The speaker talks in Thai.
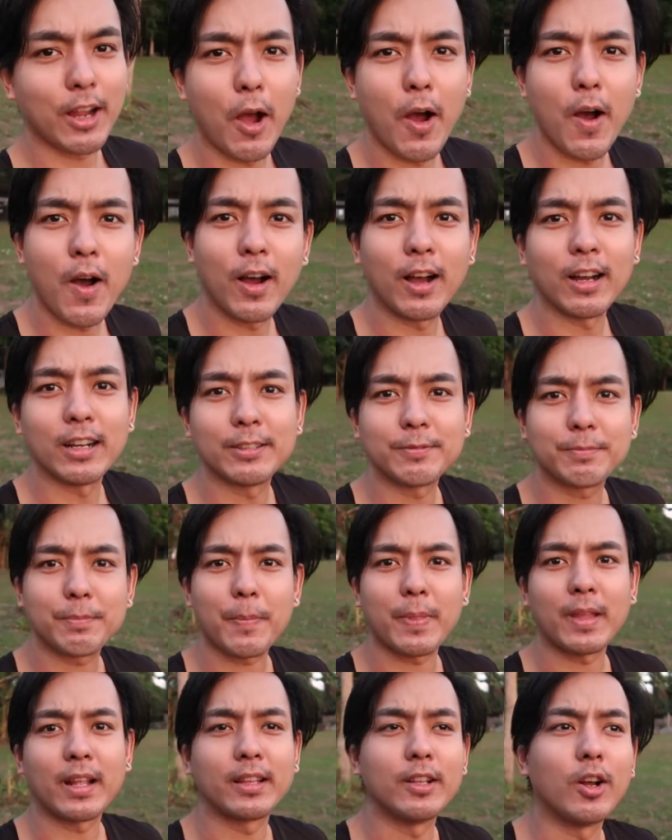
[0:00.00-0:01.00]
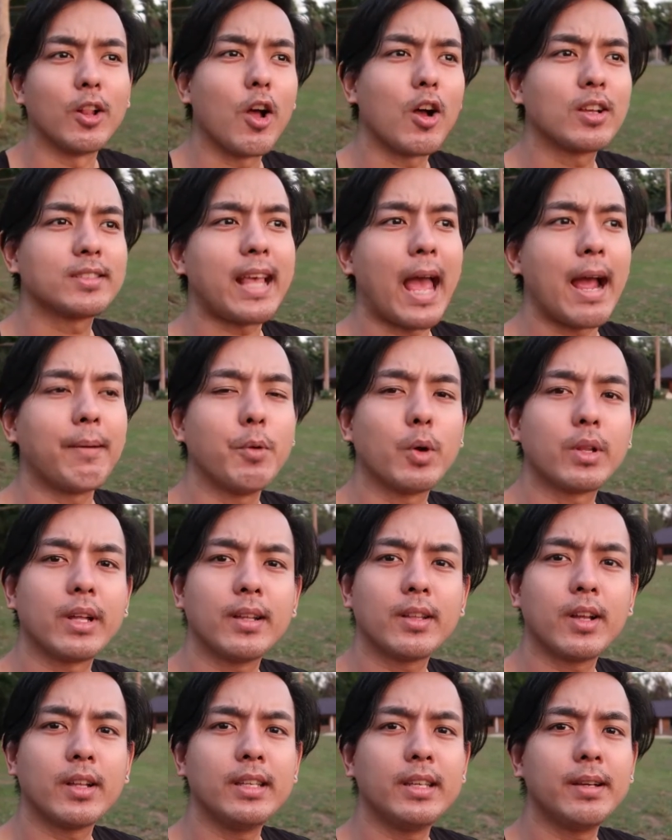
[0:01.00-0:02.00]
ก็เดี๋ยวรอแสงหมด
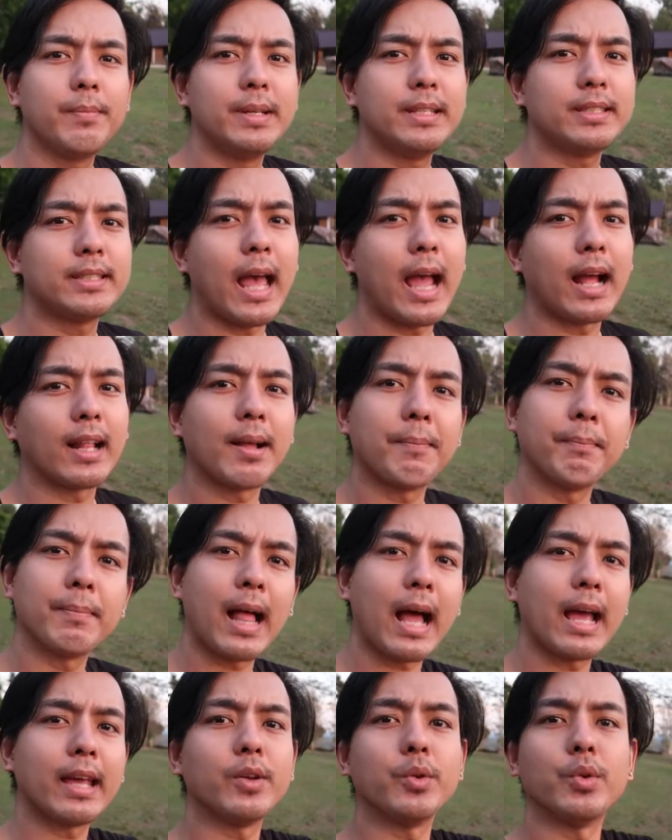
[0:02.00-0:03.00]
นะตอนนี้ยังมีแสงลำไร